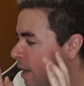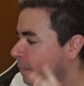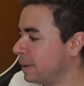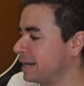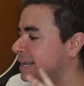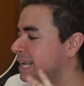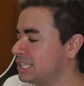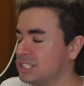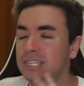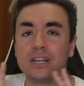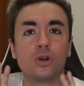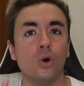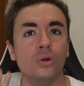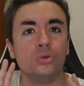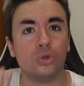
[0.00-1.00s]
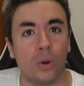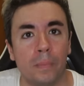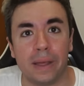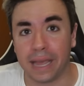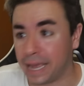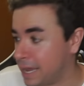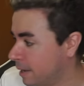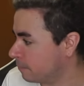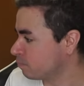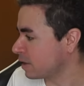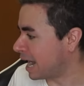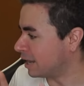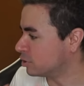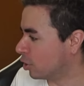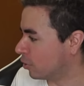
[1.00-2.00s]
perché secondo me,
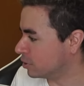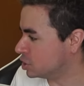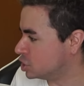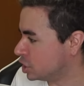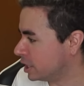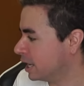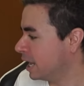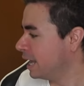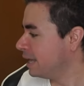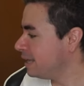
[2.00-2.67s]
ad oggi,